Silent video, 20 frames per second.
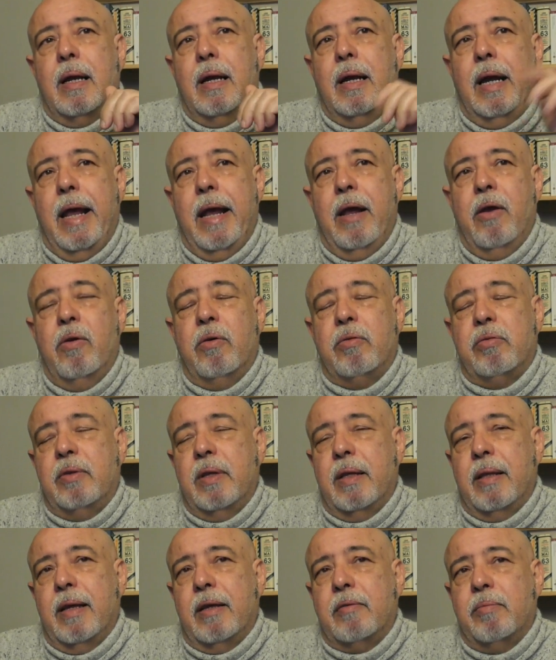lejos
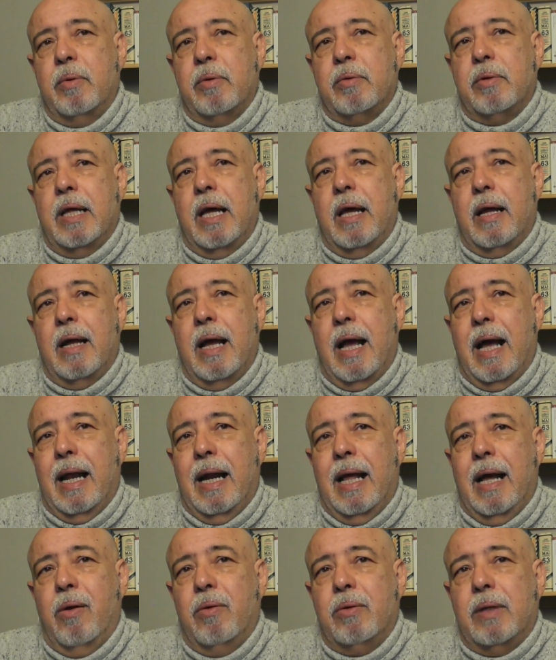de desmontar
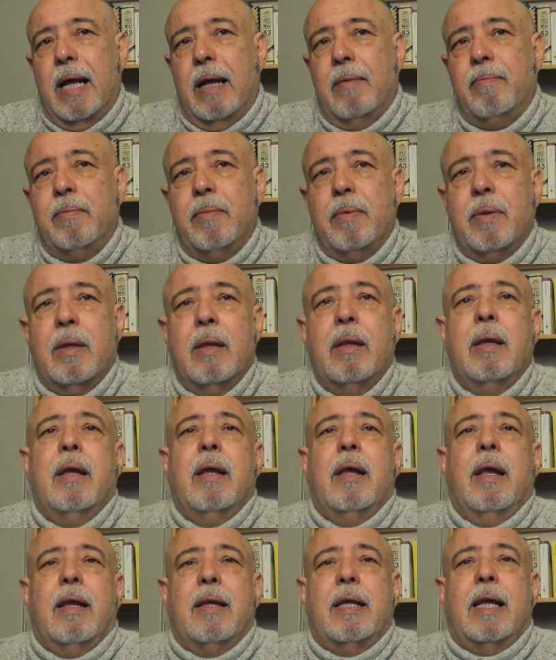a la OTAN,
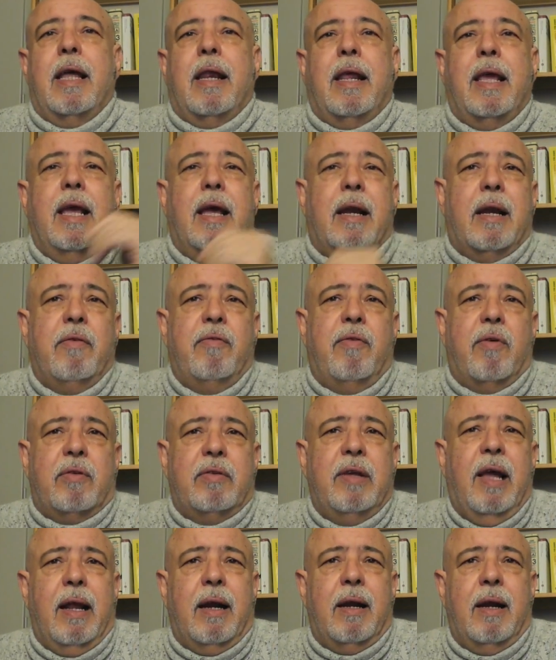quería
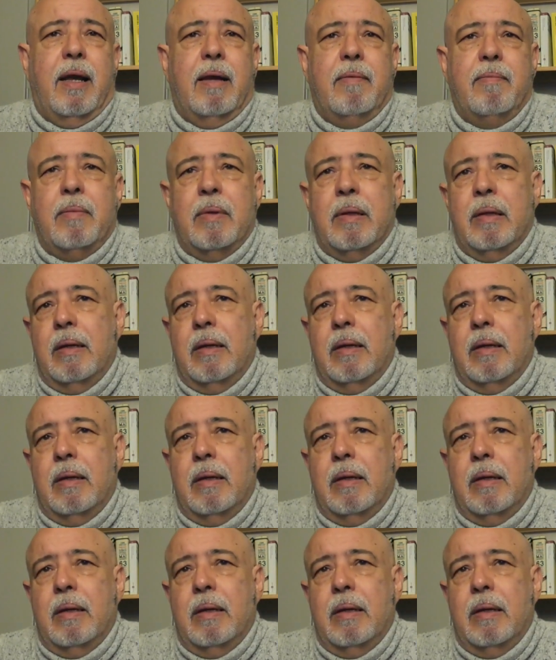reforzarla,